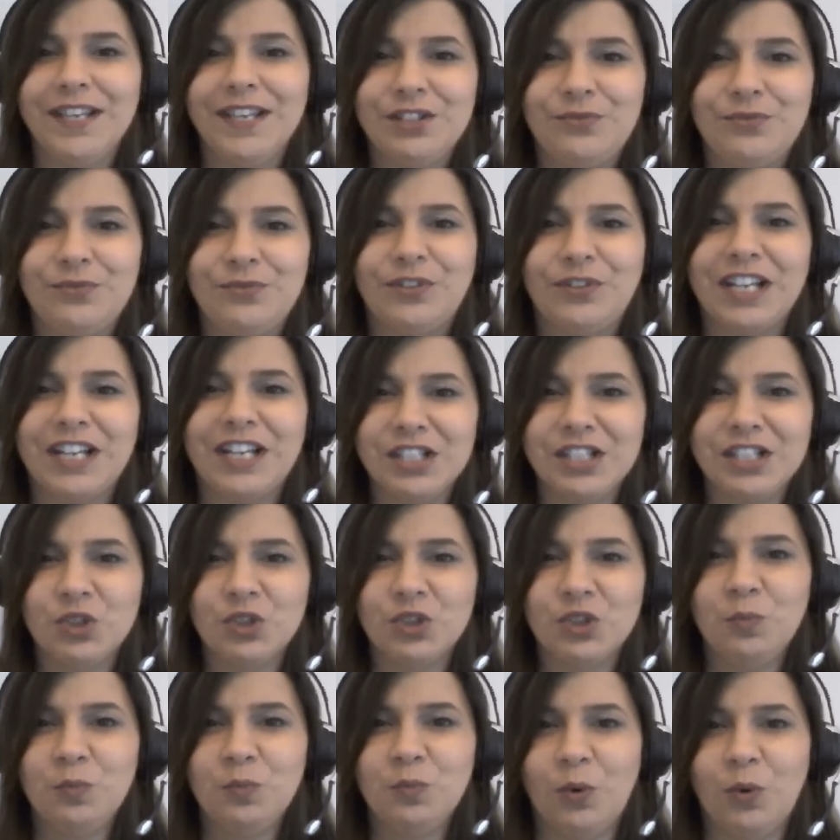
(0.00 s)
vezes
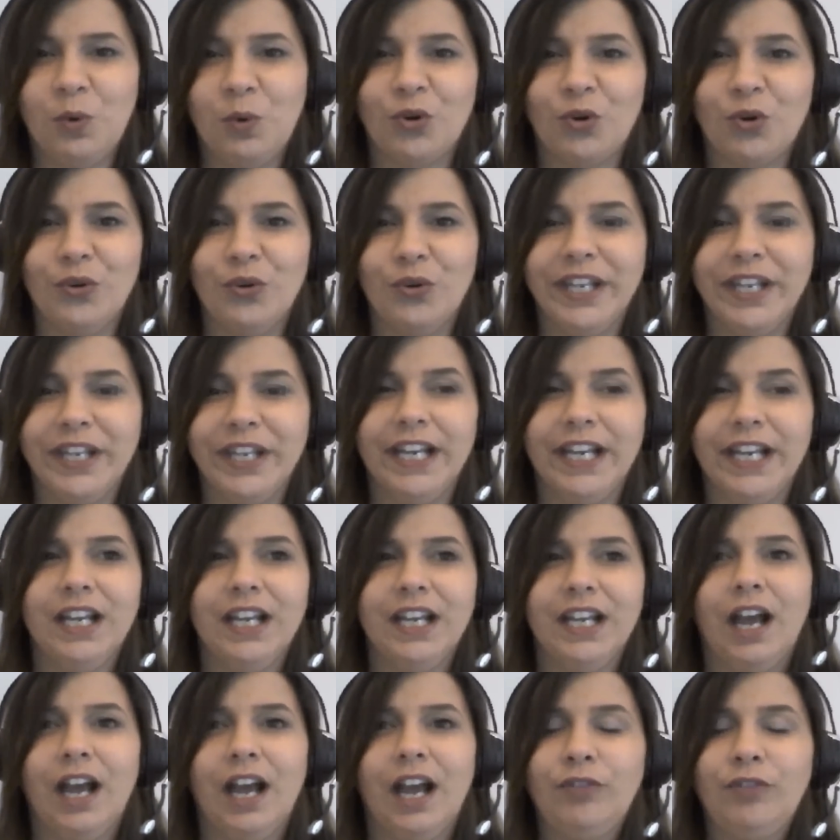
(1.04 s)
cansa um pouco, né?
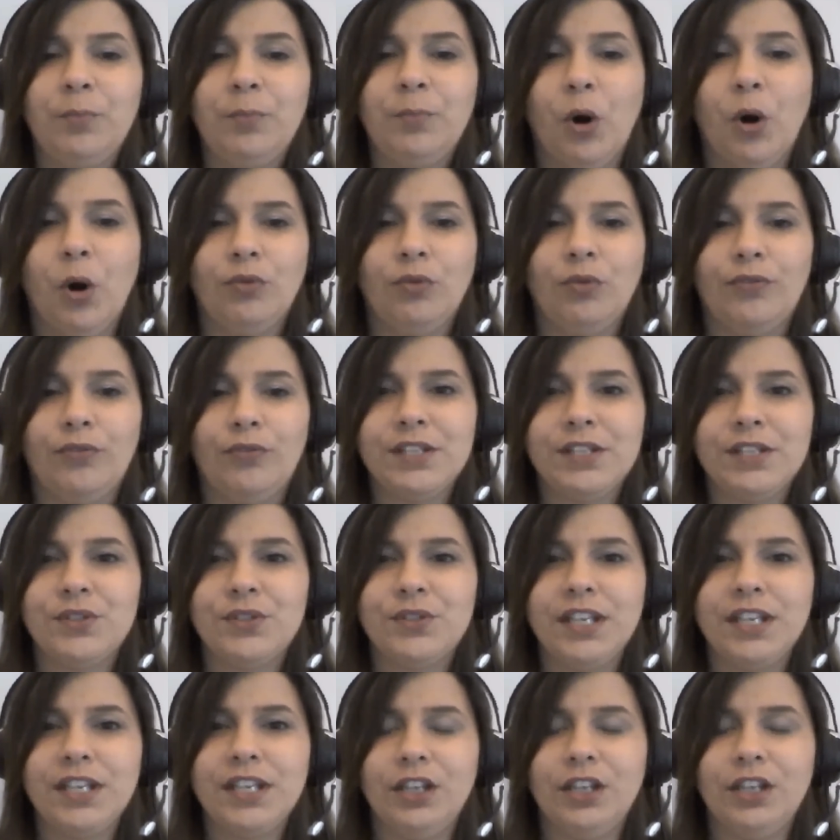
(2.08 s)
Aí eu falei, bom, vou fazer o
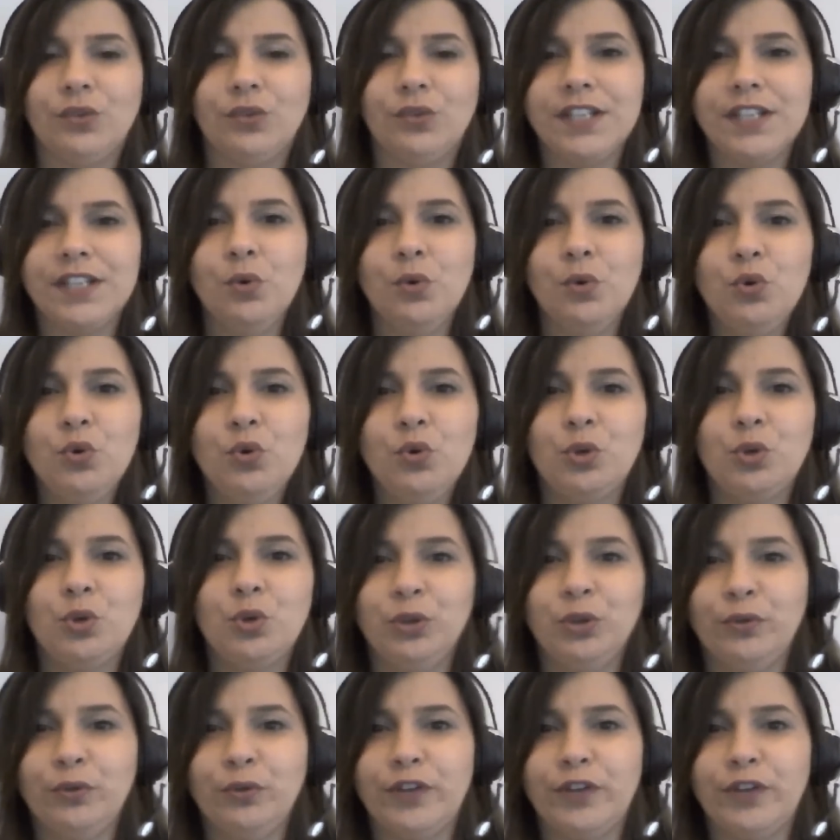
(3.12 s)
seguinte, vou fazer um
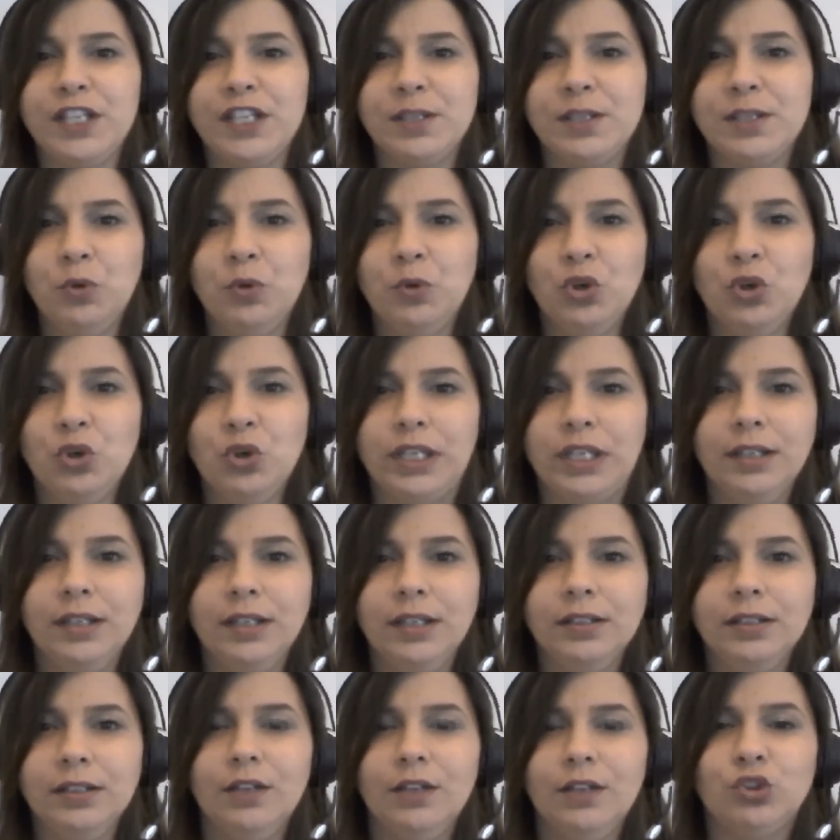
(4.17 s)
grupo no Facebook,
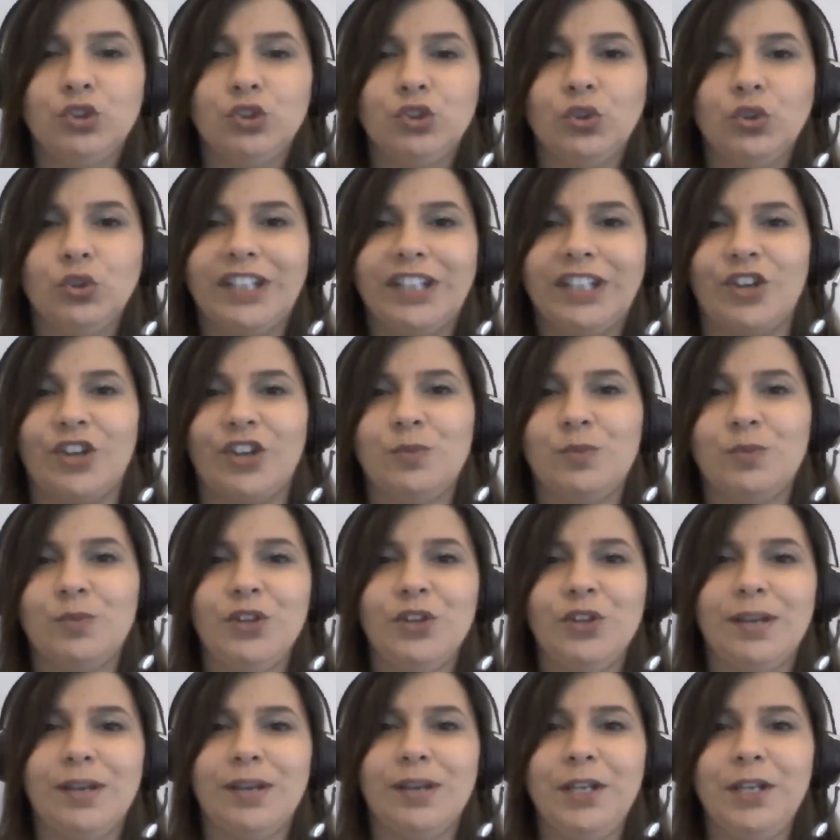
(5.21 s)
vou juntar os meus